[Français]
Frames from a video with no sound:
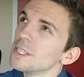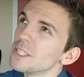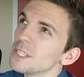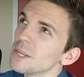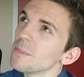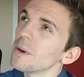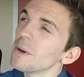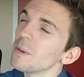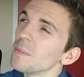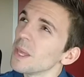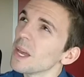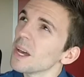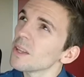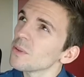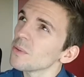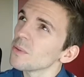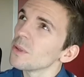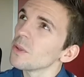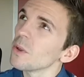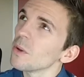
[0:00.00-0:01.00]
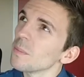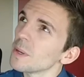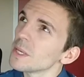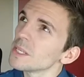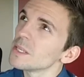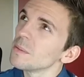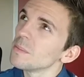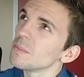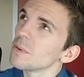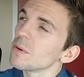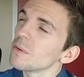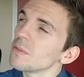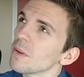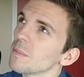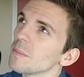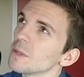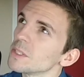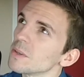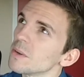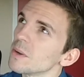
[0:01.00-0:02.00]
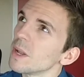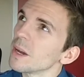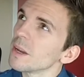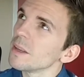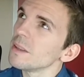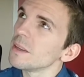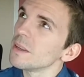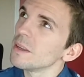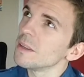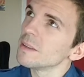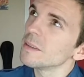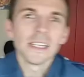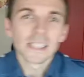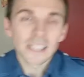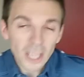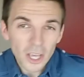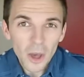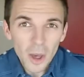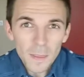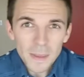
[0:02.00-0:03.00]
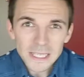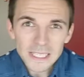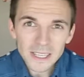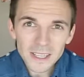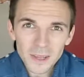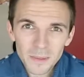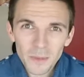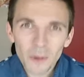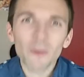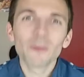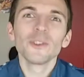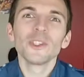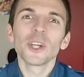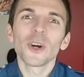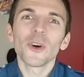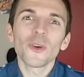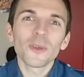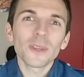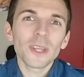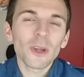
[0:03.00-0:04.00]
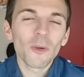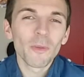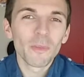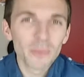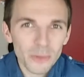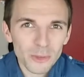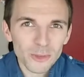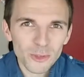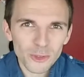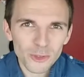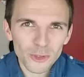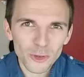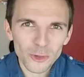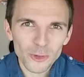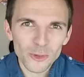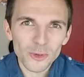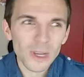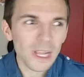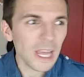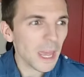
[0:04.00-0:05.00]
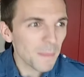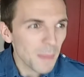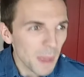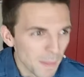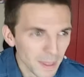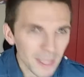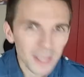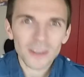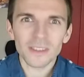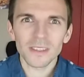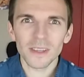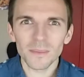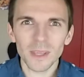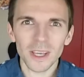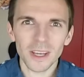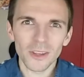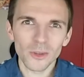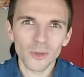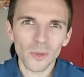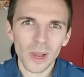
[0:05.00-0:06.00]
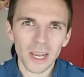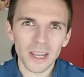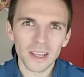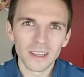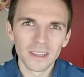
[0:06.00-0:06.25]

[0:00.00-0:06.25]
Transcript: J'aimerais bien retourner dans le passé pour refaire ma scolarité. C'est quand même à cette époque où j'ai rencontré le plus de gens cool et mes meilleurs amis actuels.